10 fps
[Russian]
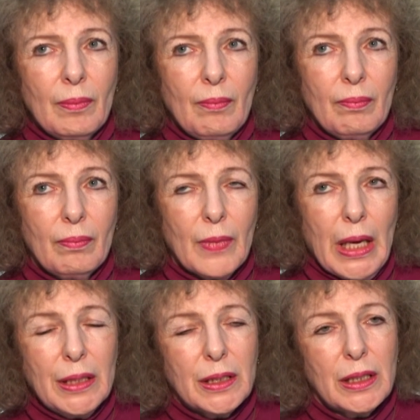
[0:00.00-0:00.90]

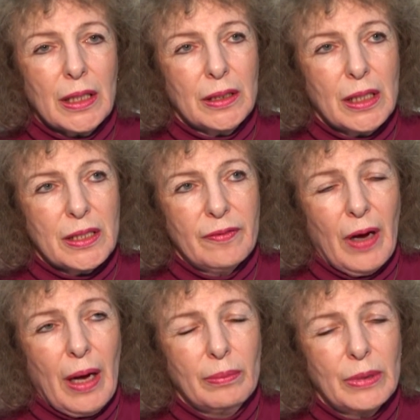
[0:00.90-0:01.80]
Это так
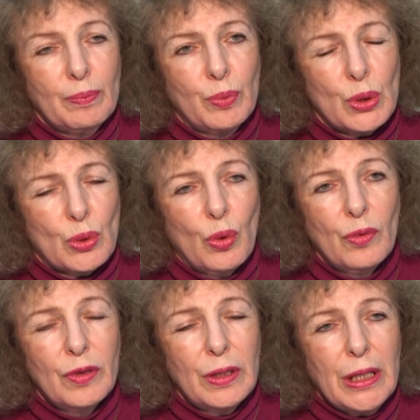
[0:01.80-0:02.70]
называемый
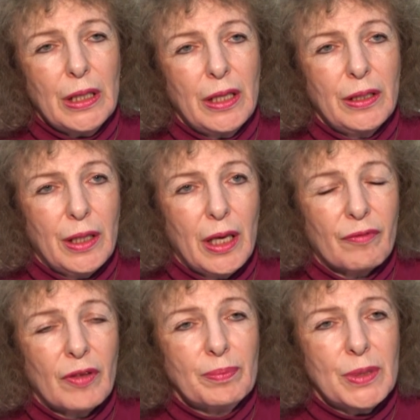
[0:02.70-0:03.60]
постковидный
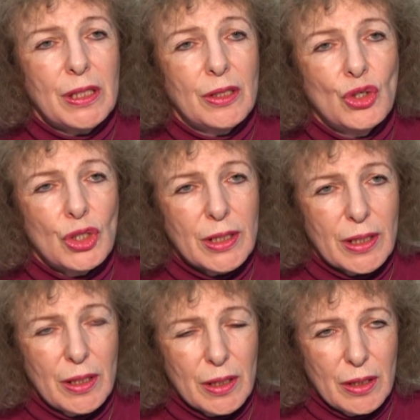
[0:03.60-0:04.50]

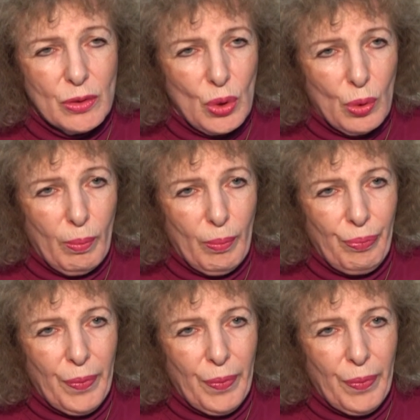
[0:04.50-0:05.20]
нервно-психический синдром.